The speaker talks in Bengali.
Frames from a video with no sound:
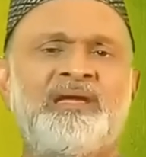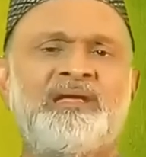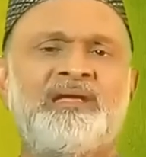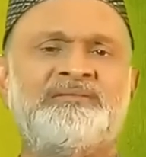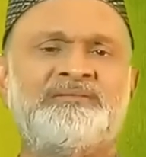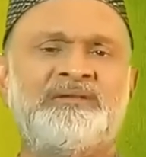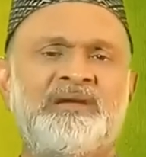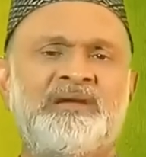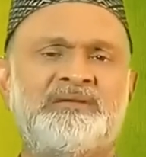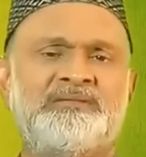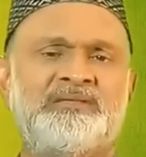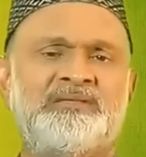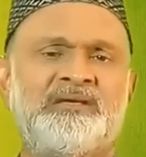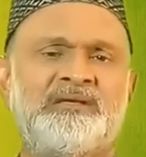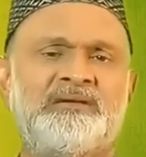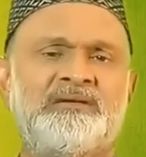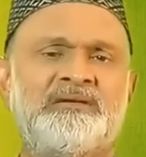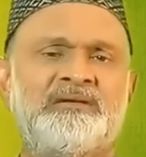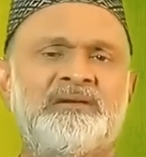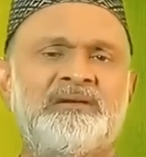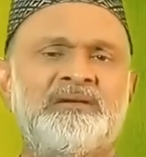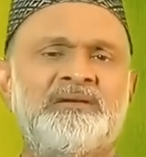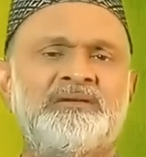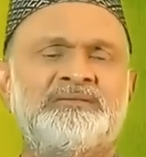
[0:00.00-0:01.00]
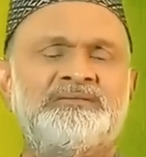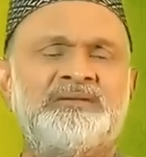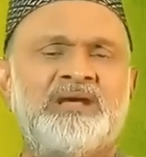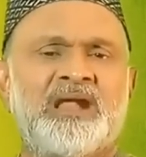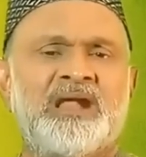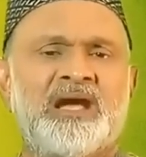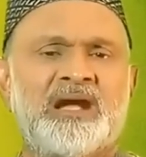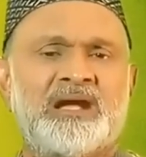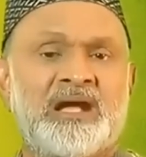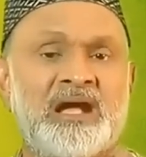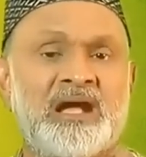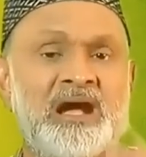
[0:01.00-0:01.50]
দিয়ে দেন
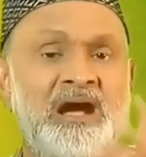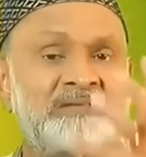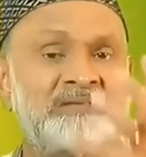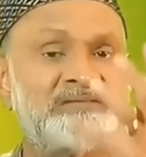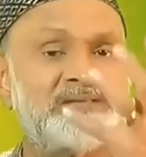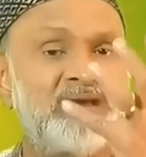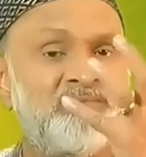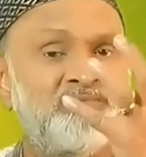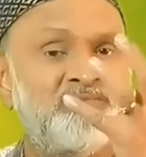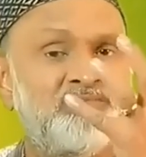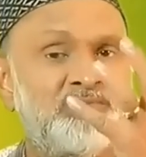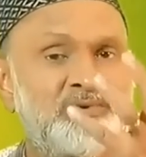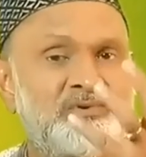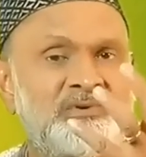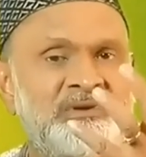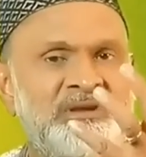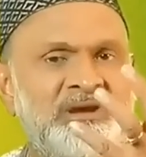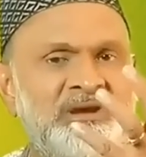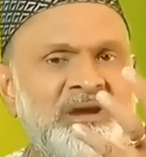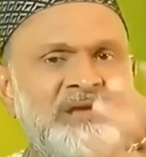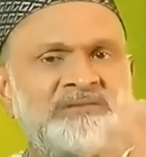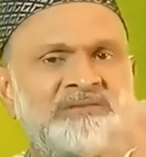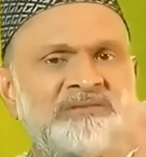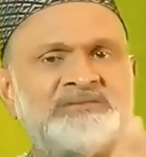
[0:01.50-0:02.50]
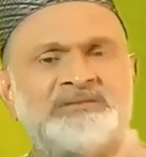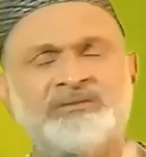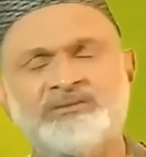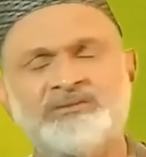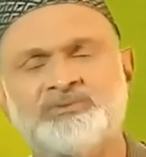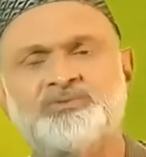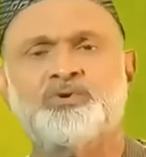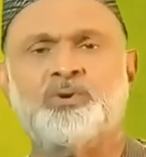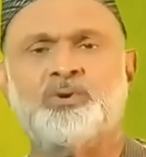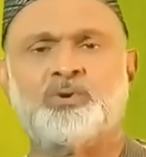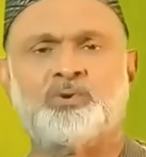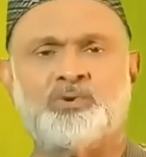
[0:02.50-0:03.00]
যারা কাঁচা ব্রুকলি খান
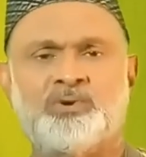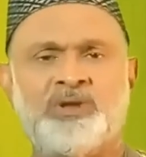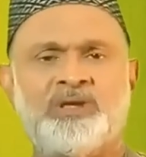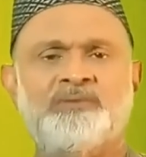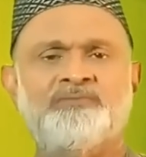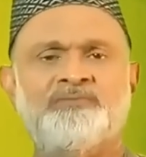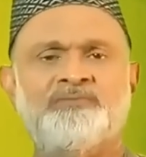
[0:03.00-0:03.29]
সিদ্ধ করে